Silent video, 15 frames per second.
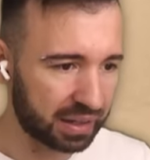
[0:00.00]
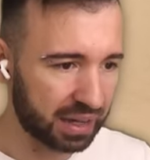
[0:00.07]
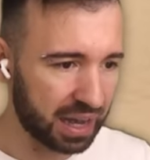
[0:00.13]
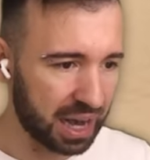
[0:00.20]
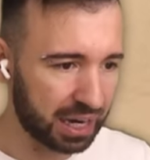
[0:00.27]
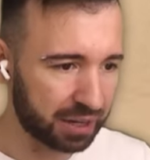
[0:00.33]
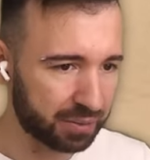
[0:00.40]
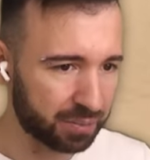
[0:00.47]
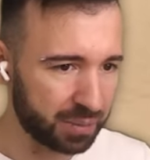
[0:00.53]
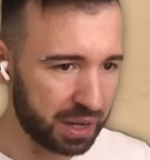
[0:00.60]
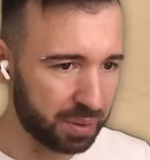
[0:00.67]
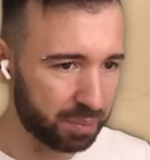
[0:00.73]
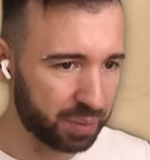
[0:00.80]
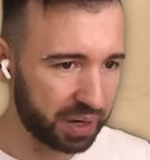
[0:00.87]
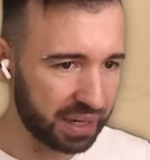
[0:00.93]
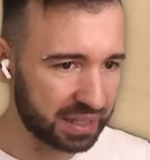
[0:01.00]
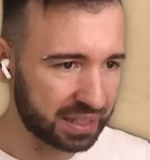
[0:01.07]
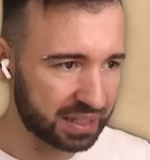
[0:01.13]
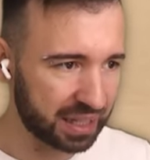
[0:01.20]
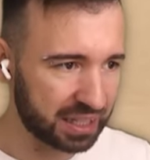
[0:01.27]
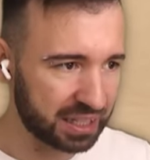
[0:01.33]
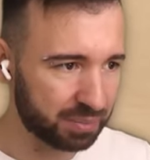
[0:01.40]
как мне быть
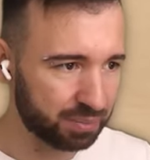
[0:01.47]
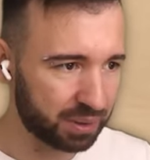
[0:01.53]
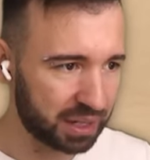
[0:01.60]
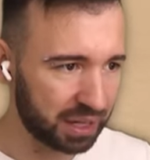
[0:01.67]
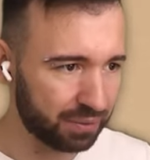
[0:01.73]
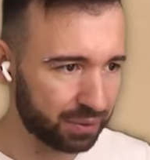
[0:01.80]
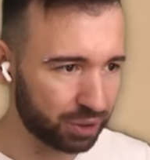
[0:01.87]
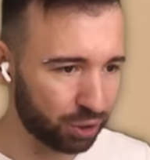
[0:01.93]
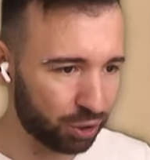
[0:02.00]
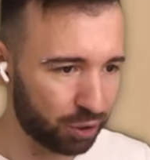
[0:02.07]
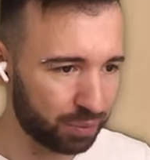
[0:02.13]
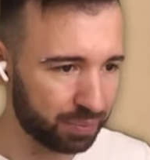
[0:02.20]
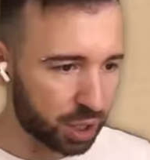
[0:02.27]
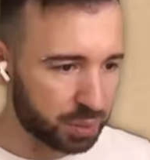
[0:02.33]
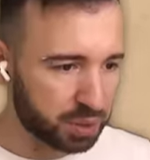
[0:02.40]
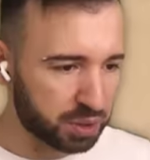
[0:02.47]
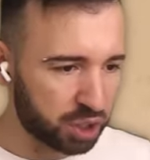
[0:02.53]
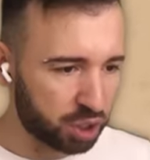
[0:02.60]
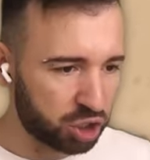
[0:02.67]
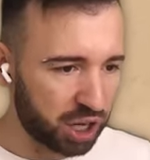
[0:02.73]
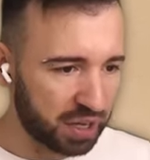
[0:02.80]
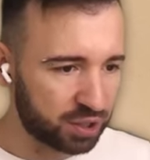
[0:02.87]
с этим говном? Стоп, стоп,
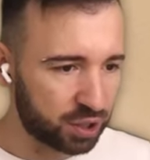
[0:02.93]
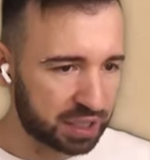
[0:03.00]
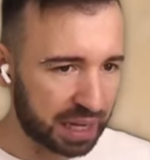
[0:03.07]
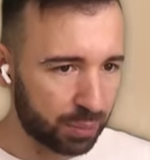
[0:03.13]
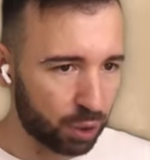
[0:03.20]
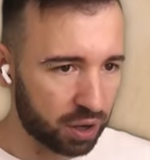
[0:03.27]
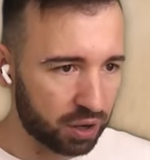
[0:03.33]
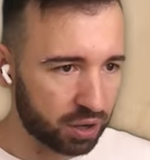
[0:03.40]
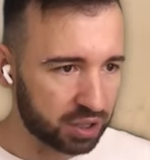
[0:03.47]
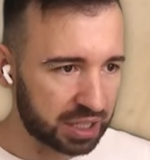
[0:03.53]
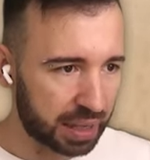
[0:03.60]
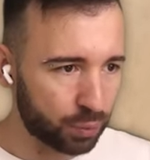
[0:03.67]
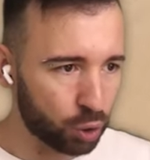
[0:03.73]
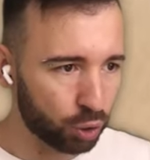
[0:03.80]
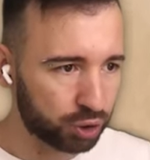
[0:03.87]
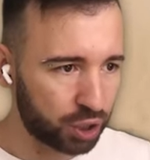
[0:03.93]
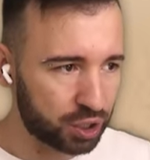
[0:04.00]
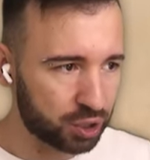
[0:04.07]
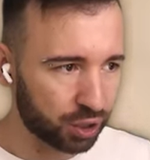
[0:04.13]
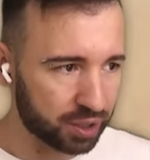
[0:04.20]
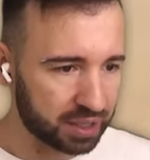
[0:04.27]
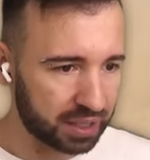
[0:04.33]
стоп, сейчас все само, само
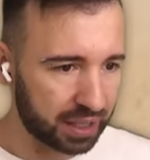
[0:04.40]
утрясется,